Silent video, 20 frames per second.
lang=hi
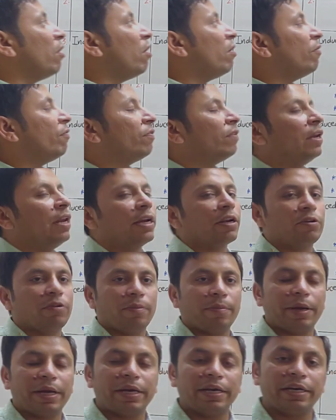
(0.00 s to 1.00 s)
लॉ ऑफ
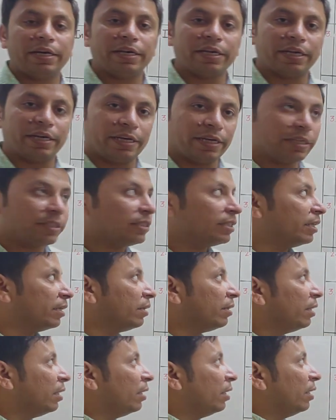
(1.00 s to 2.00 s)
इलेक्ट्रोमैग्नेटिक
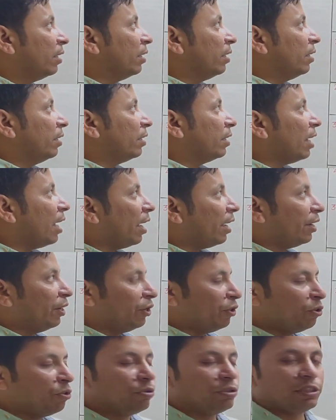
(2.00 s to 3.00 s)
इंडक्शन या
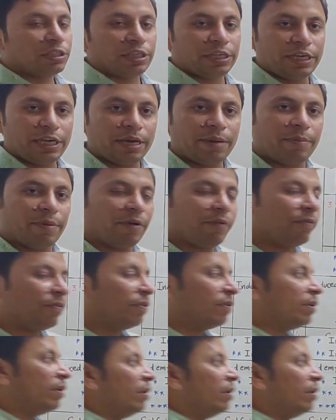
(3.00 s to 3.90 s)
इंड्यूस्ड ईएमएफ